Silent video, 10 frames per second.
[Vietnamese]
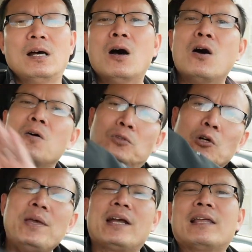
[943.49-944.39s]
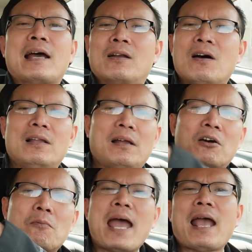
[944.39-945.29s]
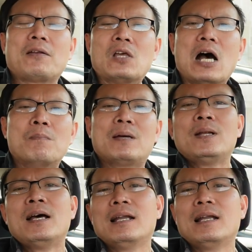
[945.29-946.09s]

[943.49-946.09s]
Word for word: ô tôi biết cái thằng đó thằng đó bán hàng dởm lắm